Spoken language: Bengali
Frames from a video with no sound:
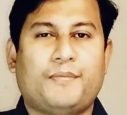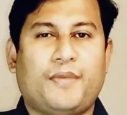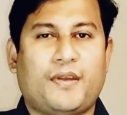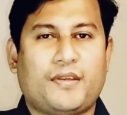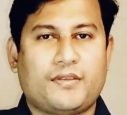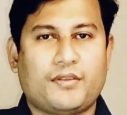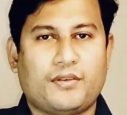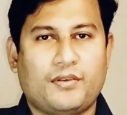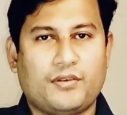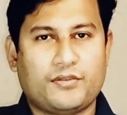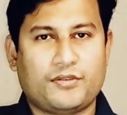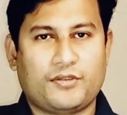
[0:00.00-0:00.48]

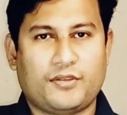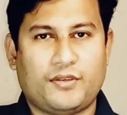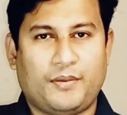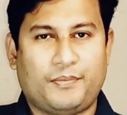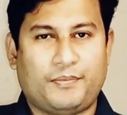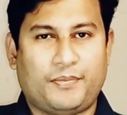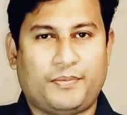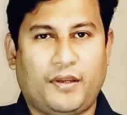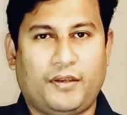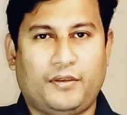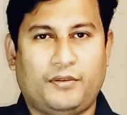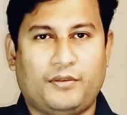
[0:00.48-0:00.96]
ব্যাচেলার জন্য
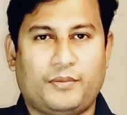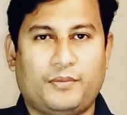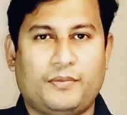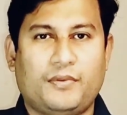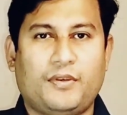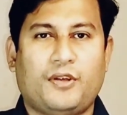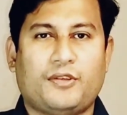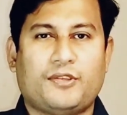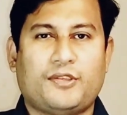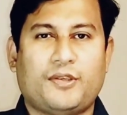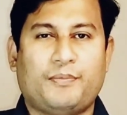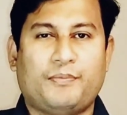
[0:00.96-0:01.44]
অ্যাপ্লাই
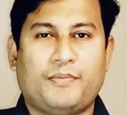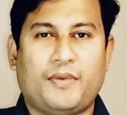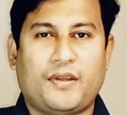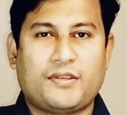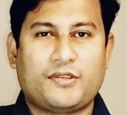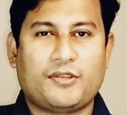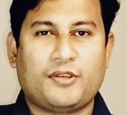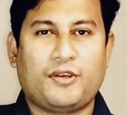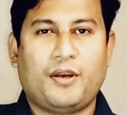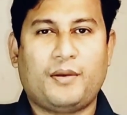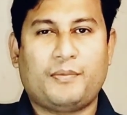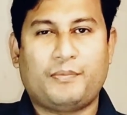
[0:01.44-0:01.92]
করবেন আচ্ছা
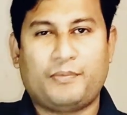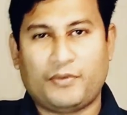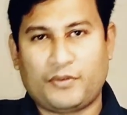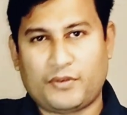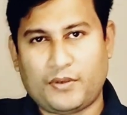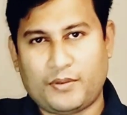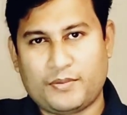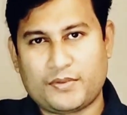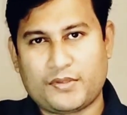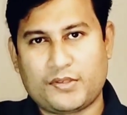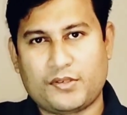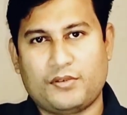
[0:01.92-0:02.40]
ব্যাচেলর
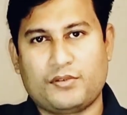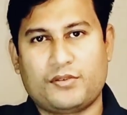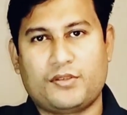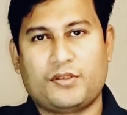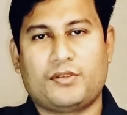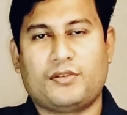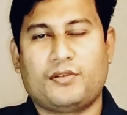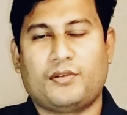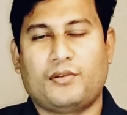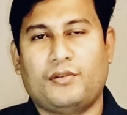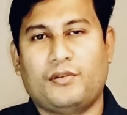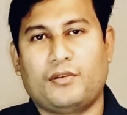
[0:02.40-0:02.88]
প্রোগ্রামের জন্য
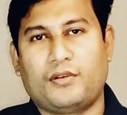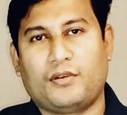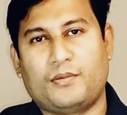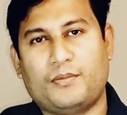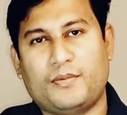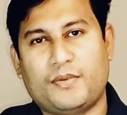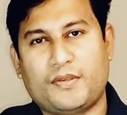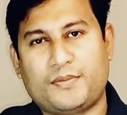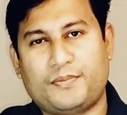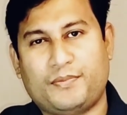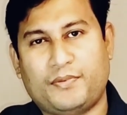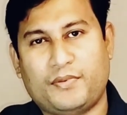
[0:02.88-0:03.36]
যে সকল
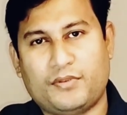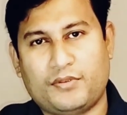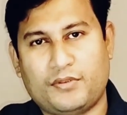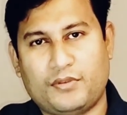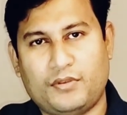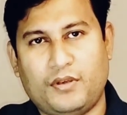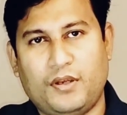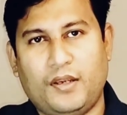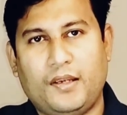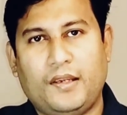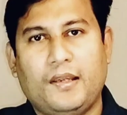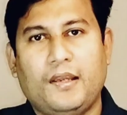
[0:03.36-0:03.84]
ডকুমেন্টস
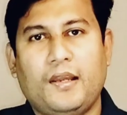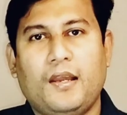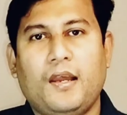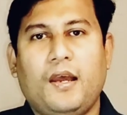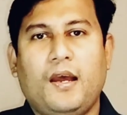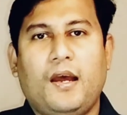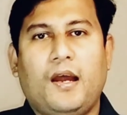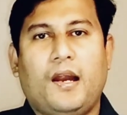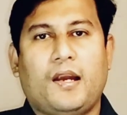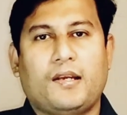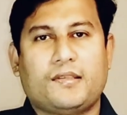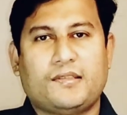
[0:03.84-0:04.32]
প্রয়োজন হয়
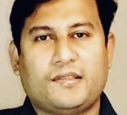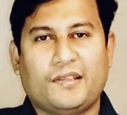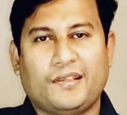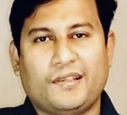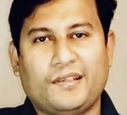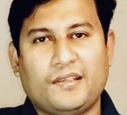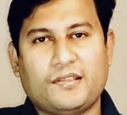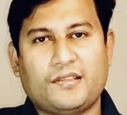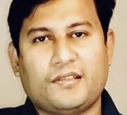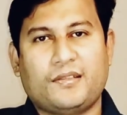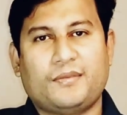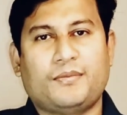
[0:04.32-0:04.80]
আর
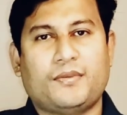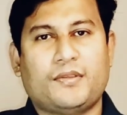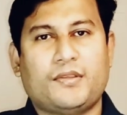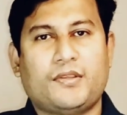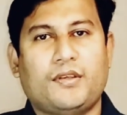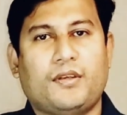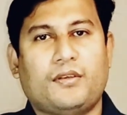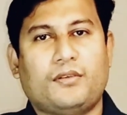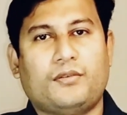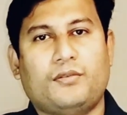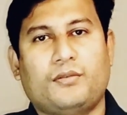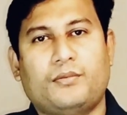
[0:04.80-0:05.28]
সেকেন্ড স্টেপে
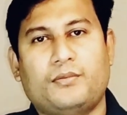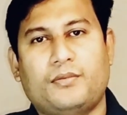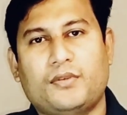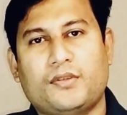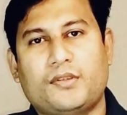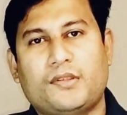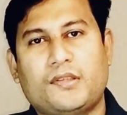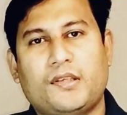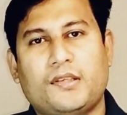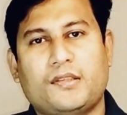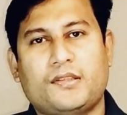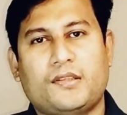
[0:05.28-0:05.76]
শেয়ার করবো
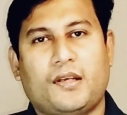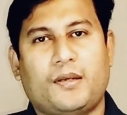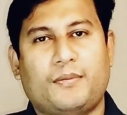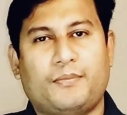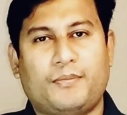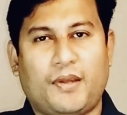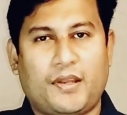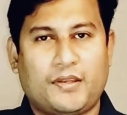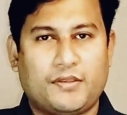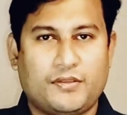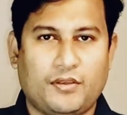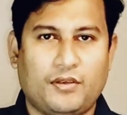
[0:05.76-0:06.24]
হচ্ছে
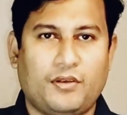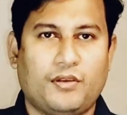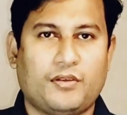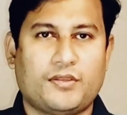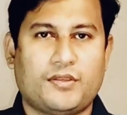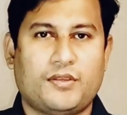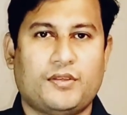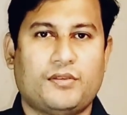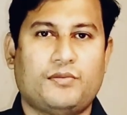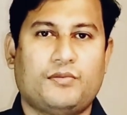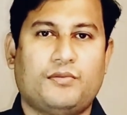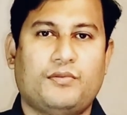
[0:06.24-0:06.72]
যারা
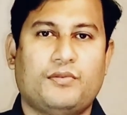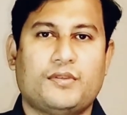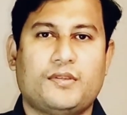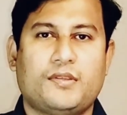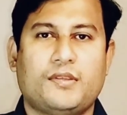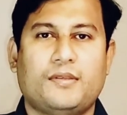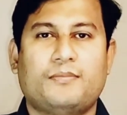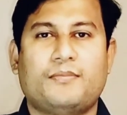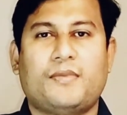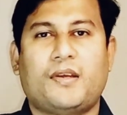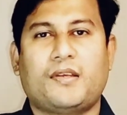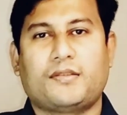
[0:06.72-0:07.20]
ব্যাচেলর শেষ
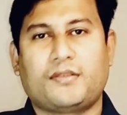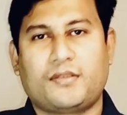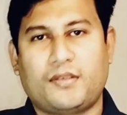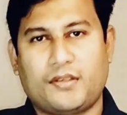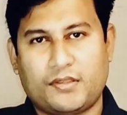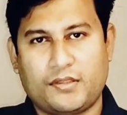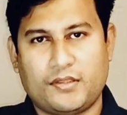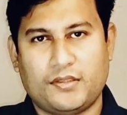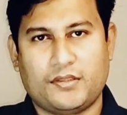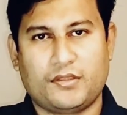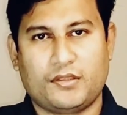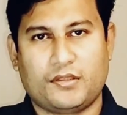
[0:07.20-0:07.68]
করেছেন
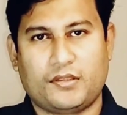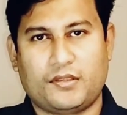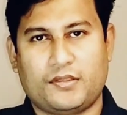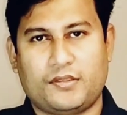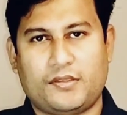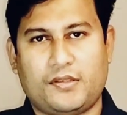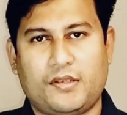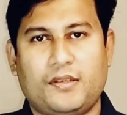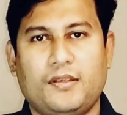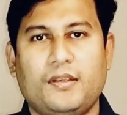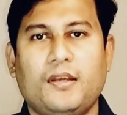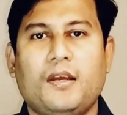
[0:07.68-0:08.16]
মাস্টার্সে
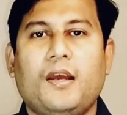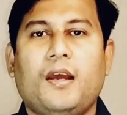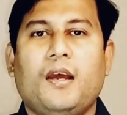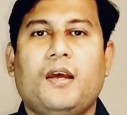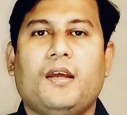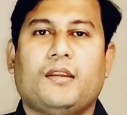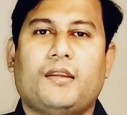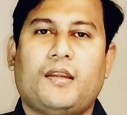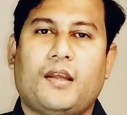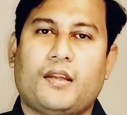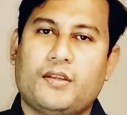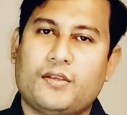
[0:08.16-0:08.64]
যেতে চান
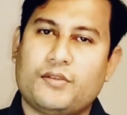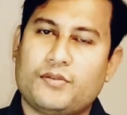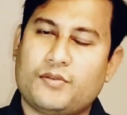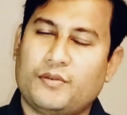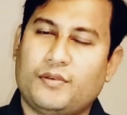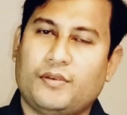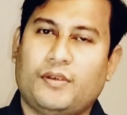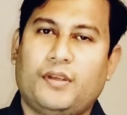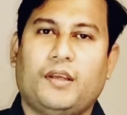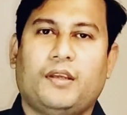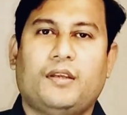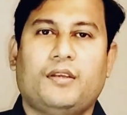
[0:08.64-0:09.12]
তাদের
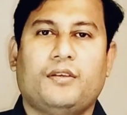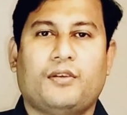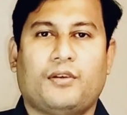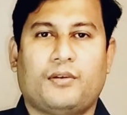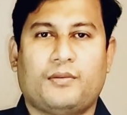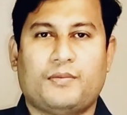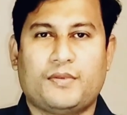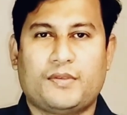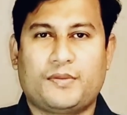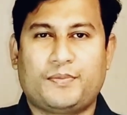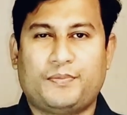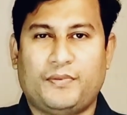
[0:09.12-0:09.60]
জন্য কী কী
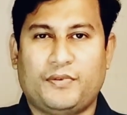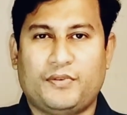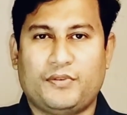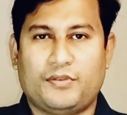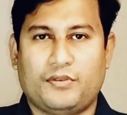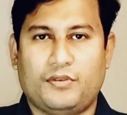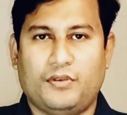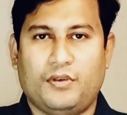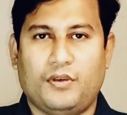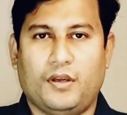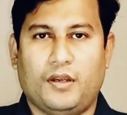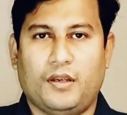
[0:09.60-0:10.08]
ডকুমেন্টস
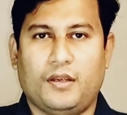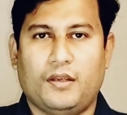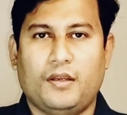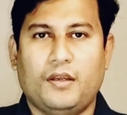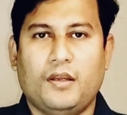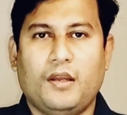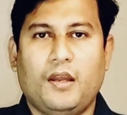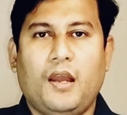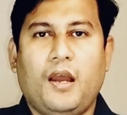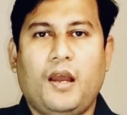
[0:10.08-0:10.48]
প্রয়োজন হয়